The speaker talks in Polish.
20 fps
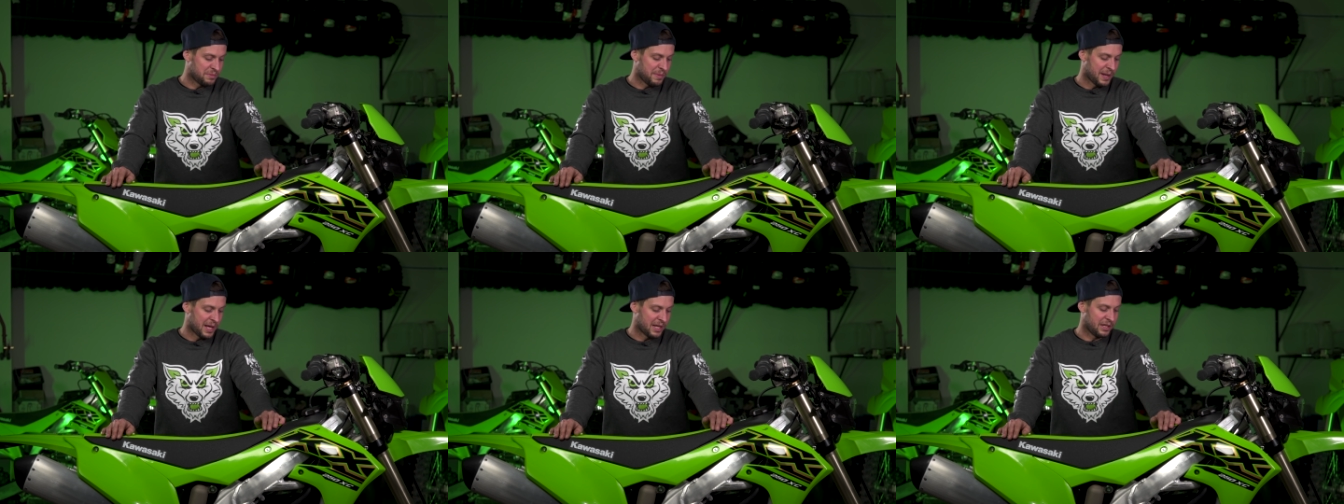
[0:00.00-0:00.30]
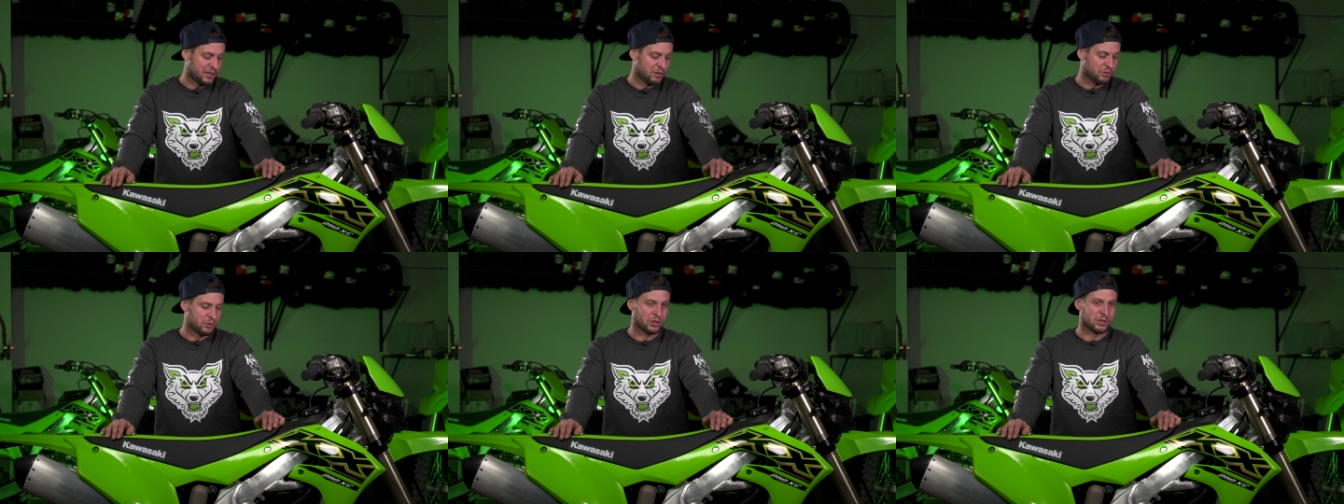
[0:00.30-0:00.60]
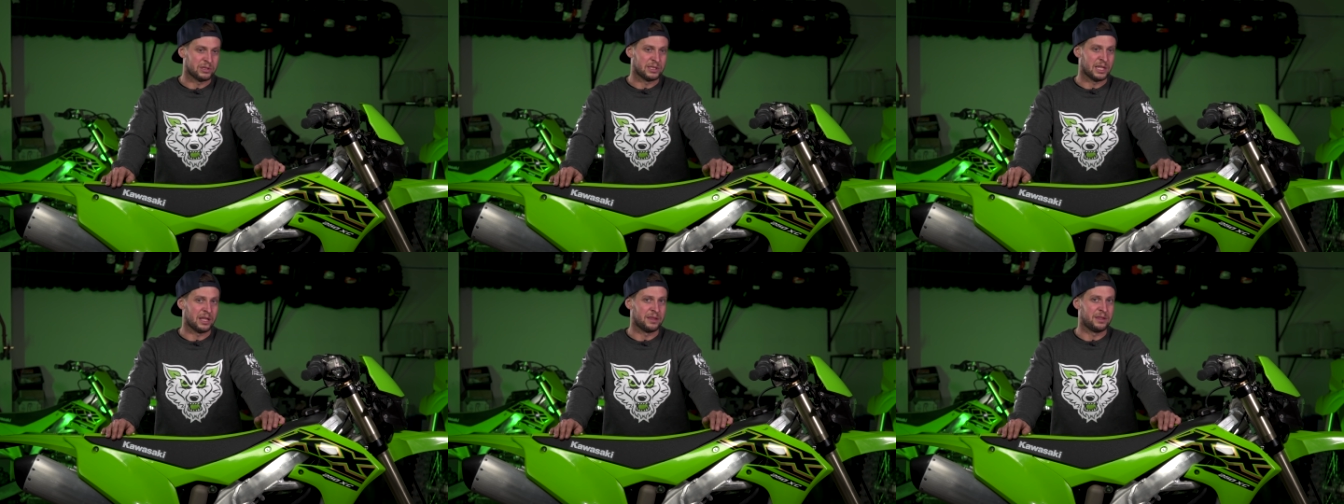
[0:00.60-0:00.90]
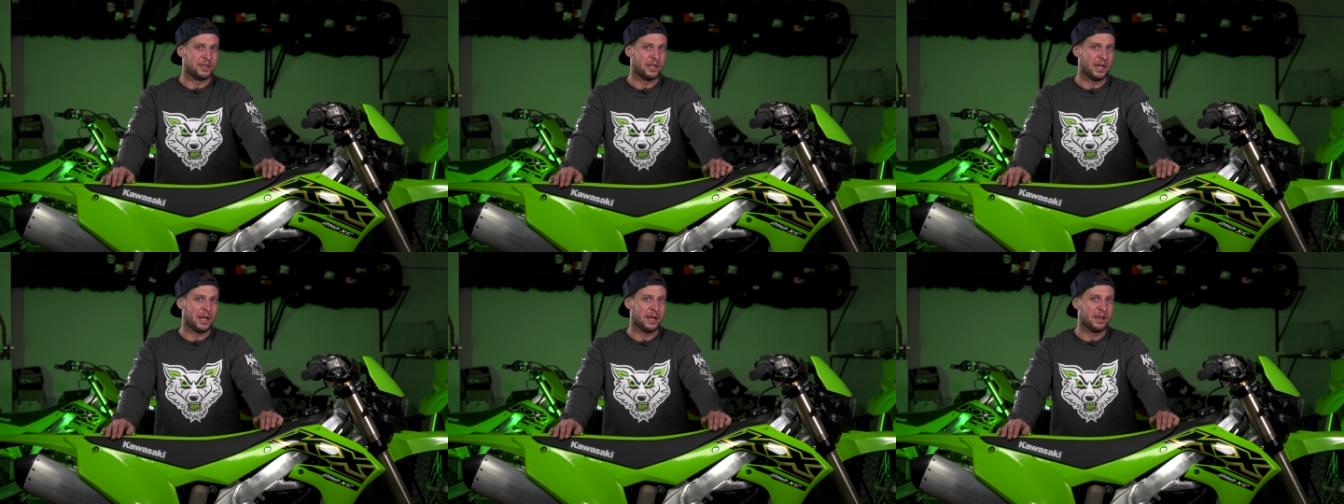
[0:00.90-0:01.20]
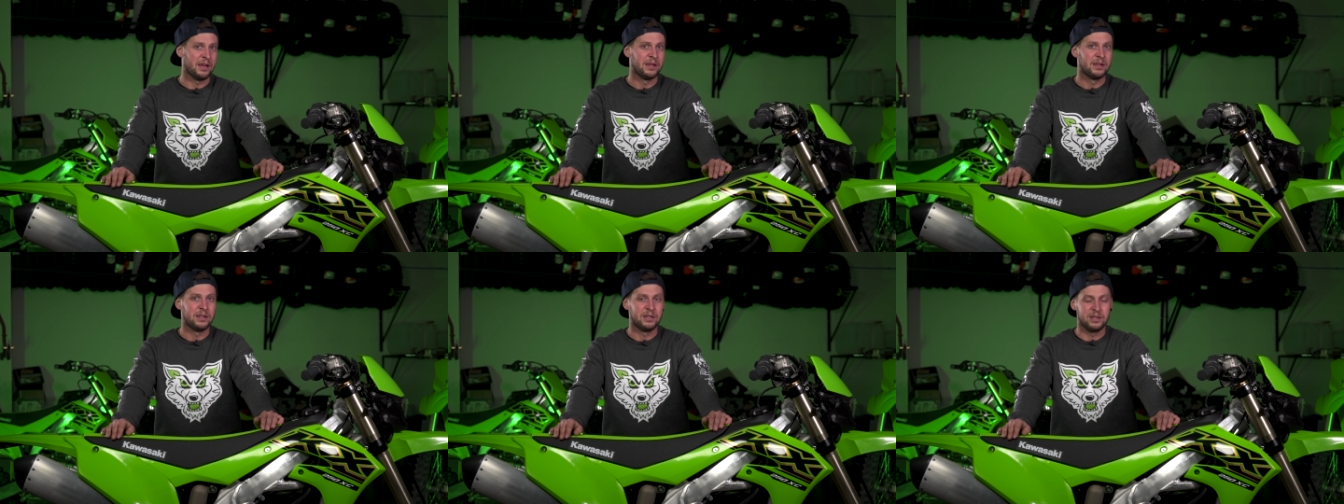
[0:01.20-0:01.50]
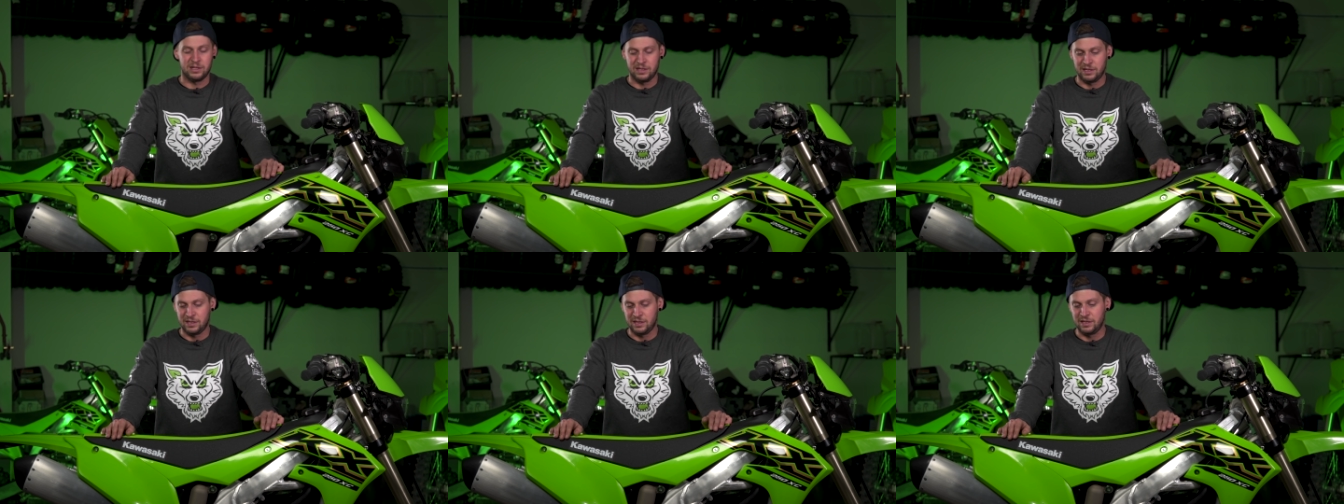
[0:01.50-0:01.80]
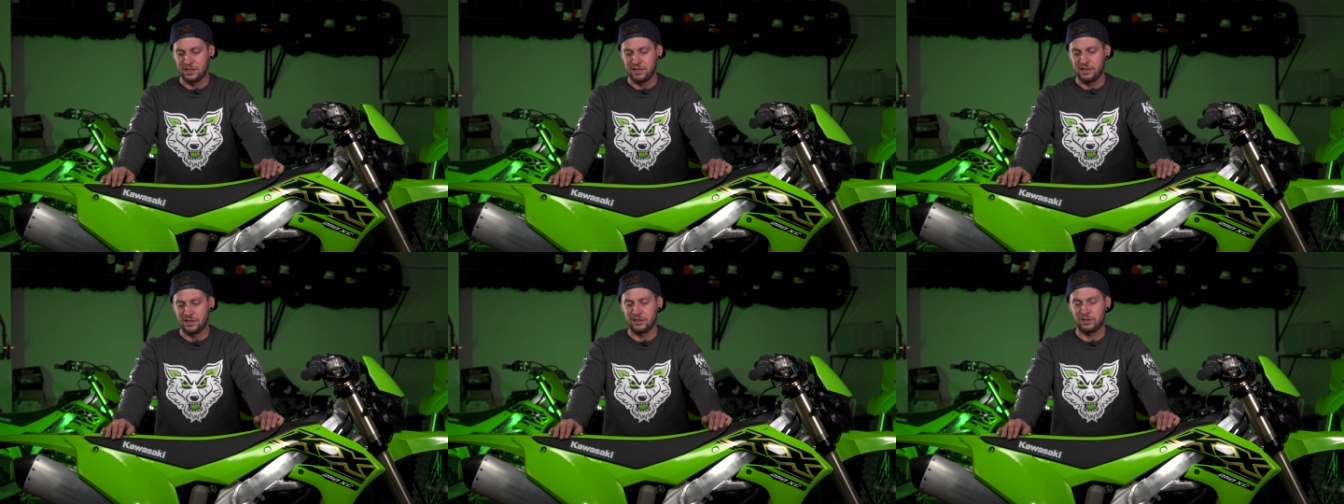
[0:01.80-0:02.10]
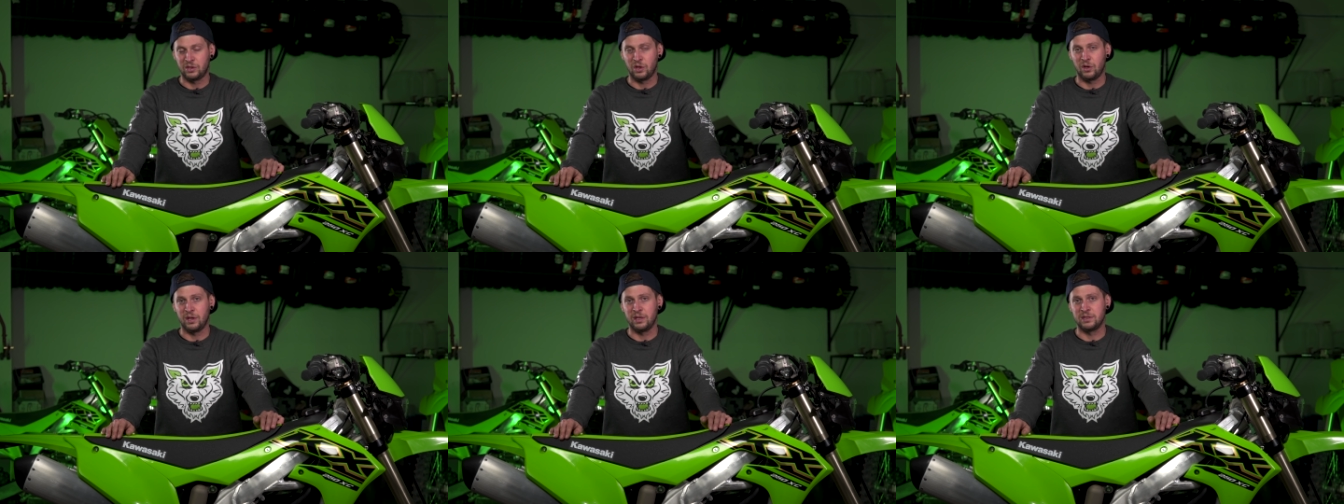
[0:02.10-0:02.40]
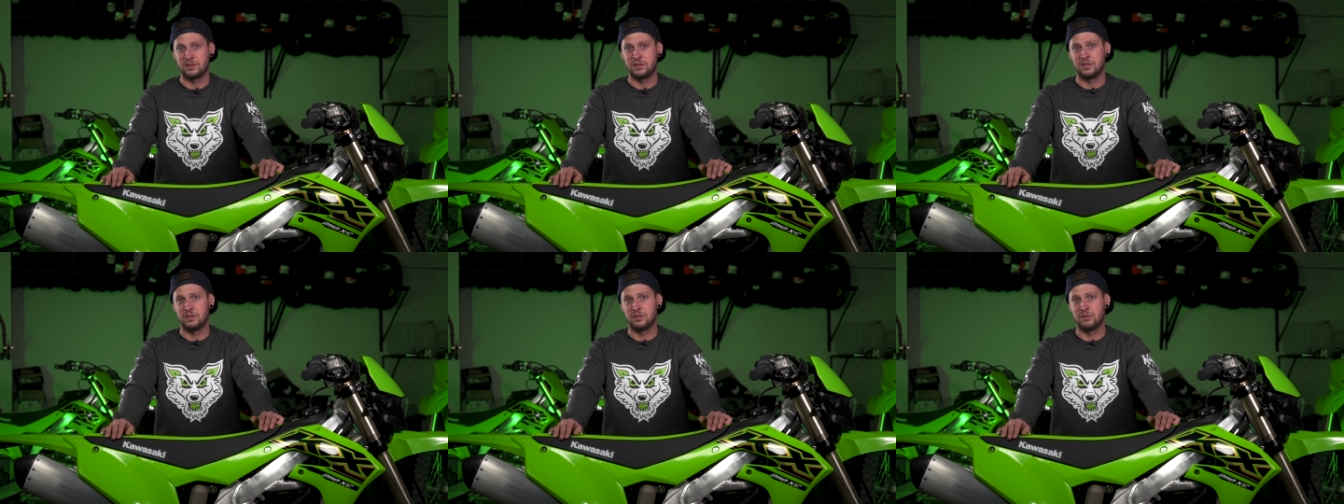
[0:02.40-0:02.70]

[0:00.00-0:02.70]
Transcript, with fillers: zmiany, już ostatnie, yy, to jest